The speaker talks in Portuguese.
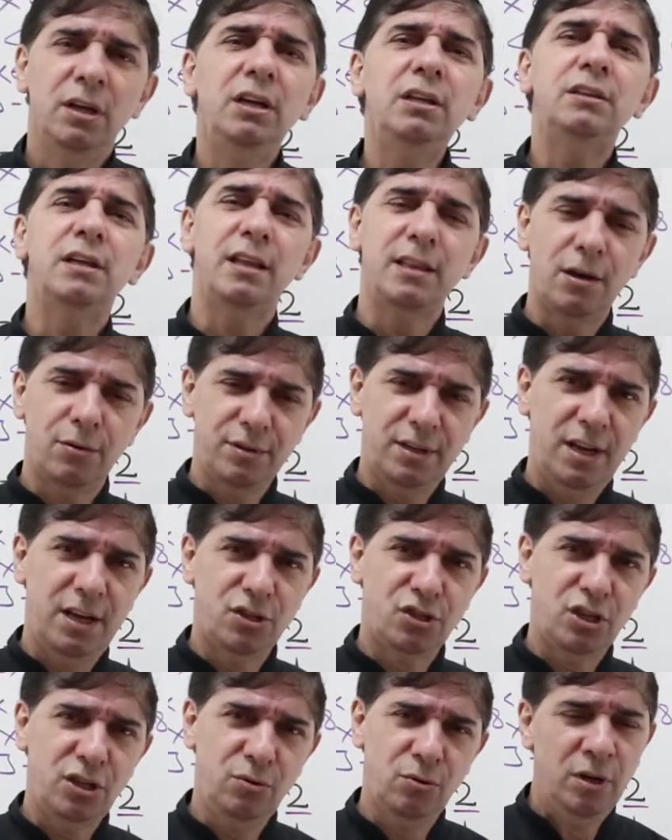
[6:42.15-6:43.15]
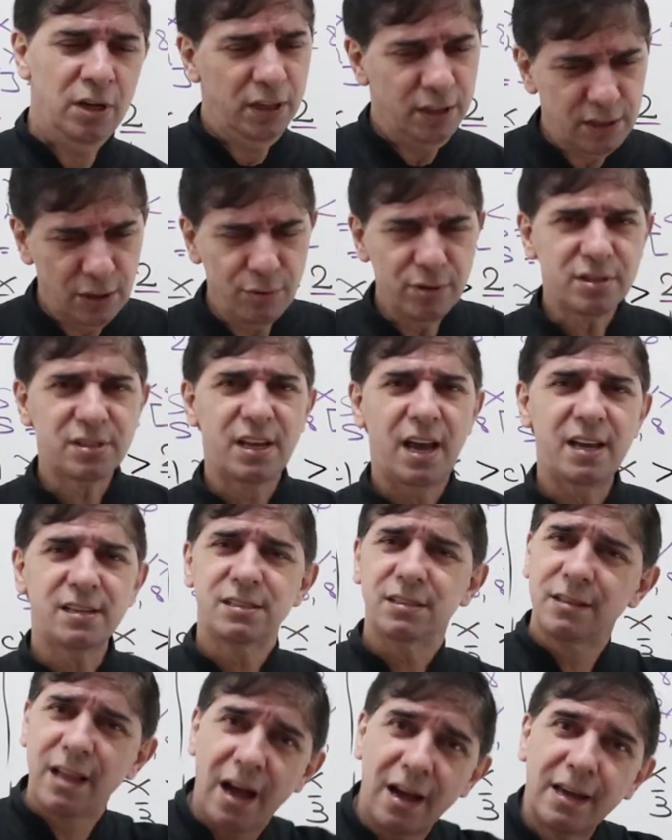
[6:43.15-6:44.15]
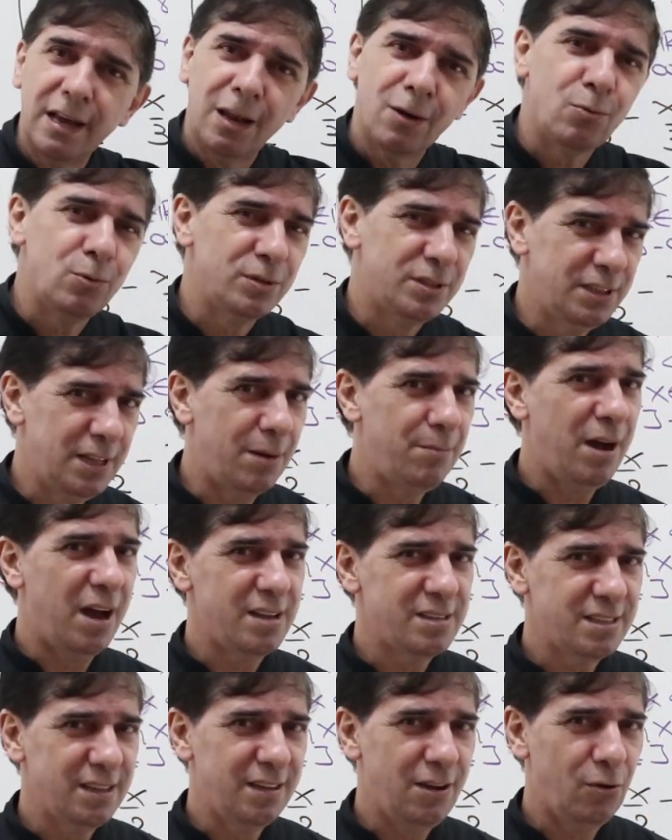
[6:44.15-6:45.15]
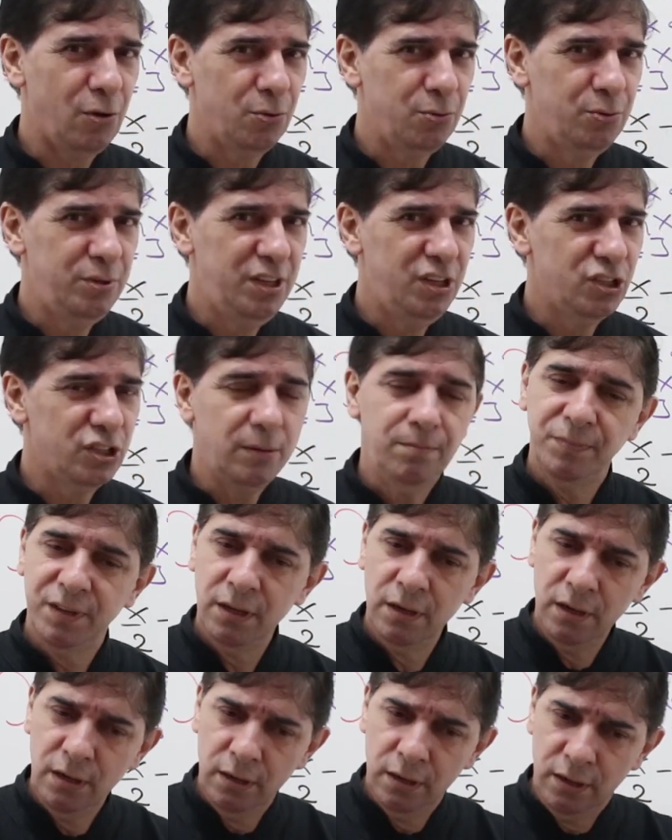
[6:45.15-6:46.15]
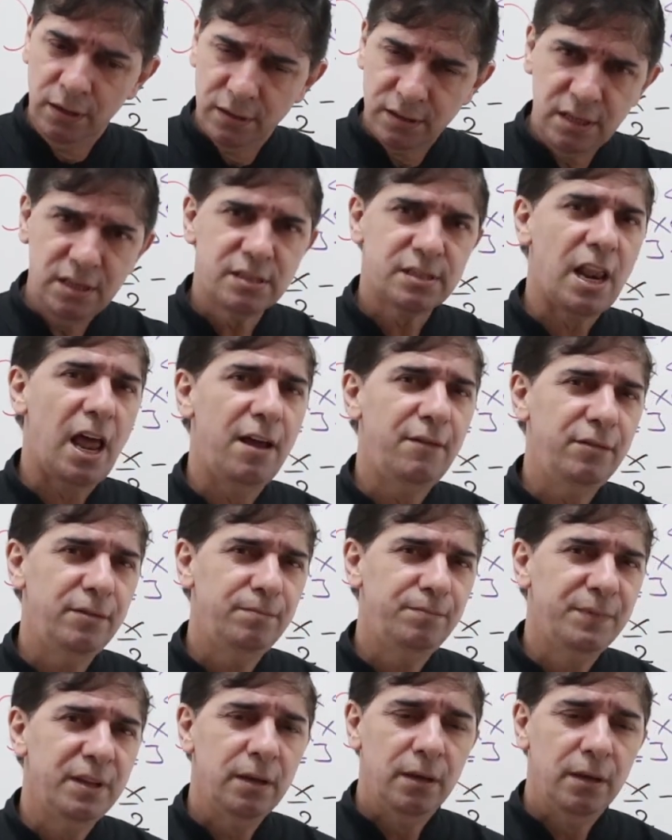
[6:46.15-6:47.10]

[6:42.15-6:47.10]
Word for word: Entendeu direitinho? Então não esquece, dá aquela curtida básica na aula do Ninja, se inscreve,